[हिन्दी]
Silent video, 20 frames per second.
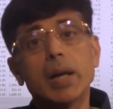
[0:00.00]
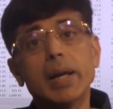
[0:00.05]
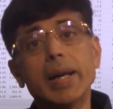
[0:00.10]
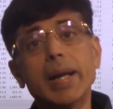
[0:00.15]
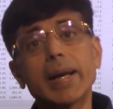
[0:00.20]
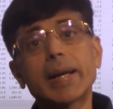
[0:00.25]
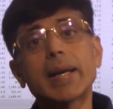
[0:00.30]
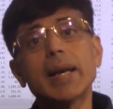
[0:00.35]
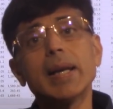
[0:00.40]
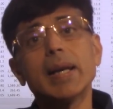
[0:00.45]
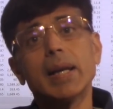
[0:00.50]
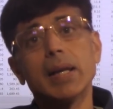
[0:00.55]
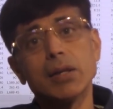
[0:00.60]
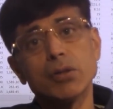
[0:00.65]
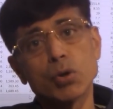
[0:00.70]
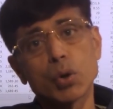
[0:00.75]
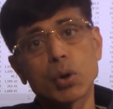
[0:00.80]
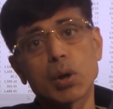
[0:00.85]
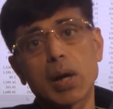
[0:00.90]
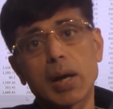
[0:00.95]
लेकिन
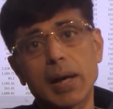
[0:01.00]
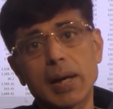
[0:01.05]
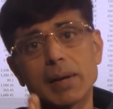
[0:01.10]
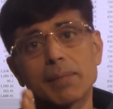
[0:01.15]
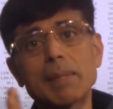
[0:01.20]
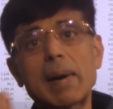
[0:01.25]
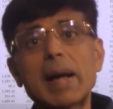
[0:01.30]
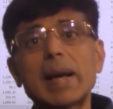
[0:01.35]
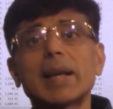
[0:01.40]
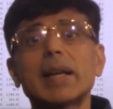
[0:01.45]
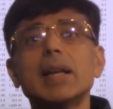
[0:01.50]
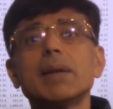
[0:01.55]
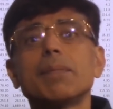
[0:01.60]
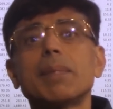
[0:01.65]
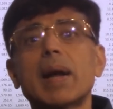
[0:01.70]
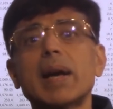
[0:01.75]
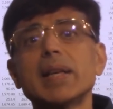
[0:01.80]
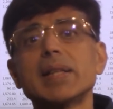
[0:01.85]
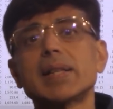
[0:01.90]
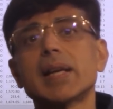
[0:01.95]
जो करंट मार्केट
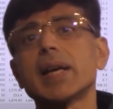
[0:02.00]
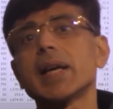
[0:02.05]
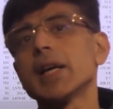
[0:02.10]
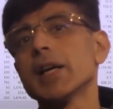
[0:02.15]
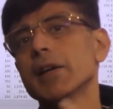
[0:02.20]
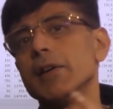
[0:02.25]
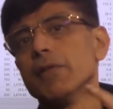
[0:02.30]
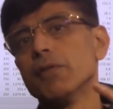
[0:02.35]
प्राइस है